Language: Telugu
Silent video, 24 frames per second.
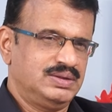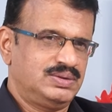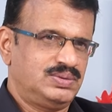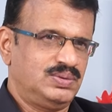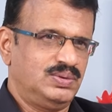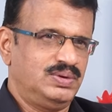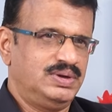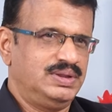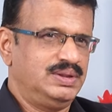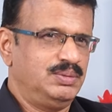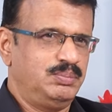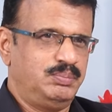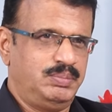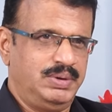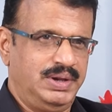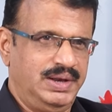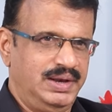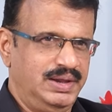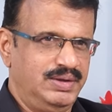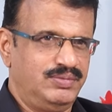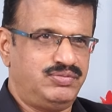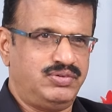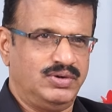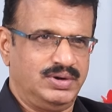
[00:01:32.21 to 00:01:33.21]
సో ఇది
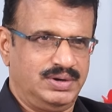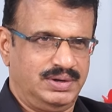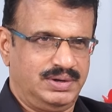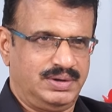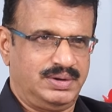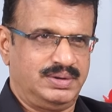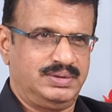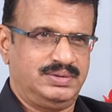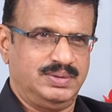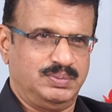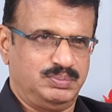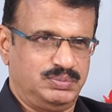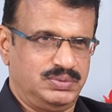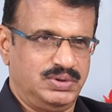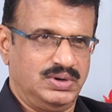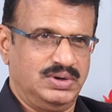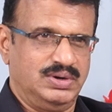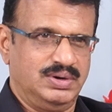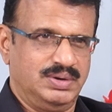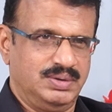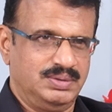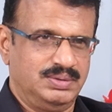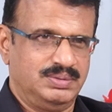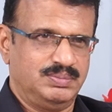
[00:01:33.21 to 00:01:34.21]
బిలీఫ్ అని
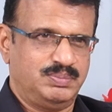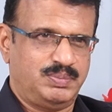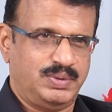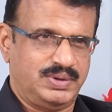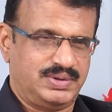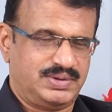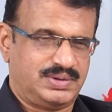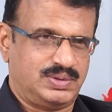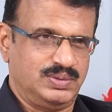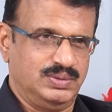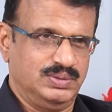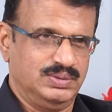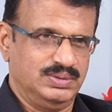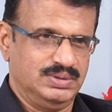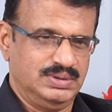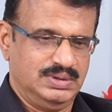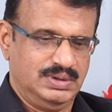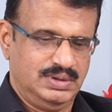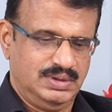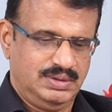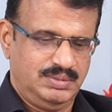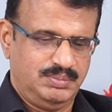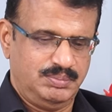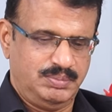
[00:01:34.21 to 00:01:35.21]
చెప్తున్నాడు ఫస్ట్
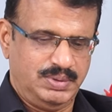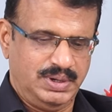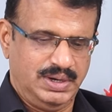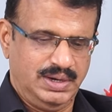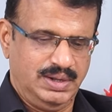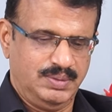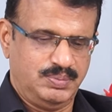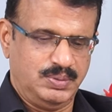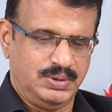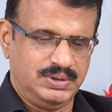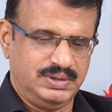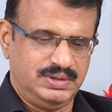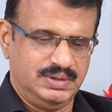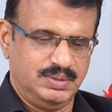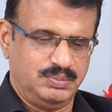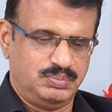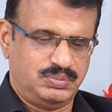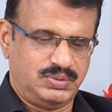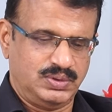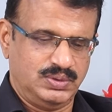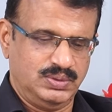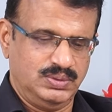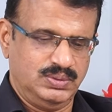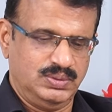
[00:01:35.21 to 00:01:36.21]
బిలీఫ్ అని
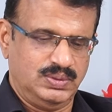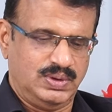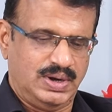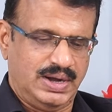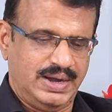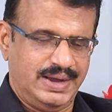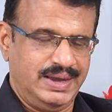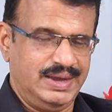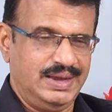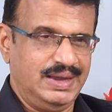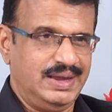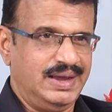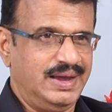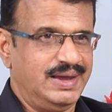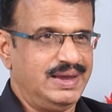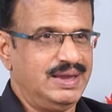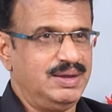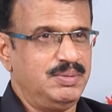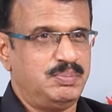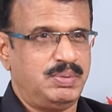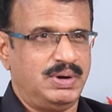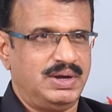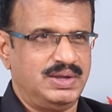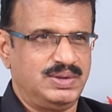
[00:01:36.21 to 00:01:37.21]
చెప్తూ హై హై
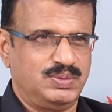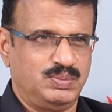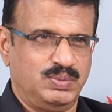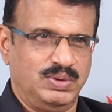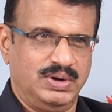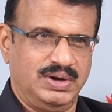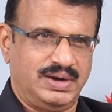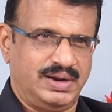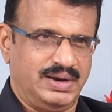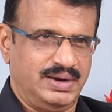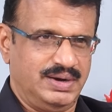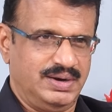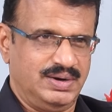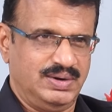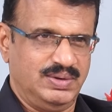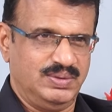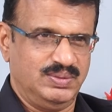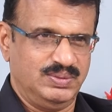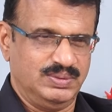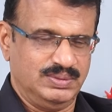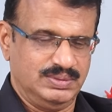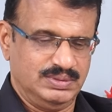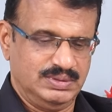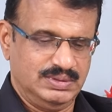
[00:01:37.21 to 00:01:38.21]
పాసిబిలిటీ
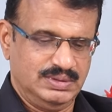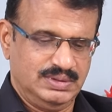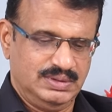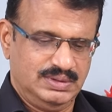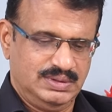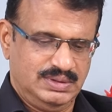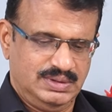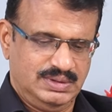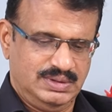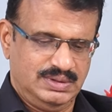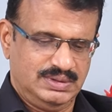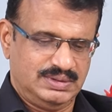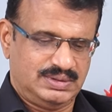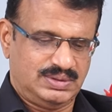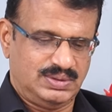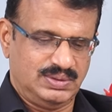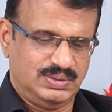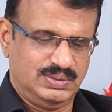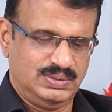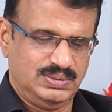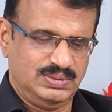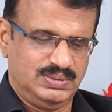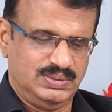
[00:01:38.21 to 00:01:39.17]
అన్నాడు సో